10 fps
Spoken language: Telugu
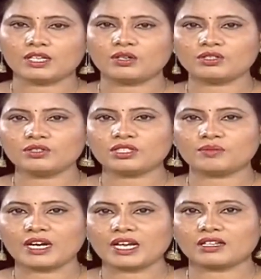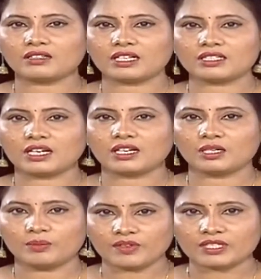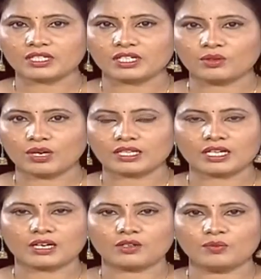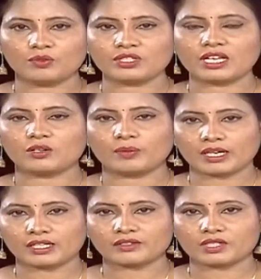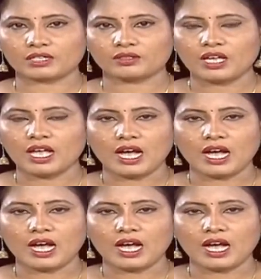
ఈ రోజు నుంచి మేడారం దర్శనాలు నిలిపివేసినట్లు అధికారులు పూజారులు ప్రకటించారు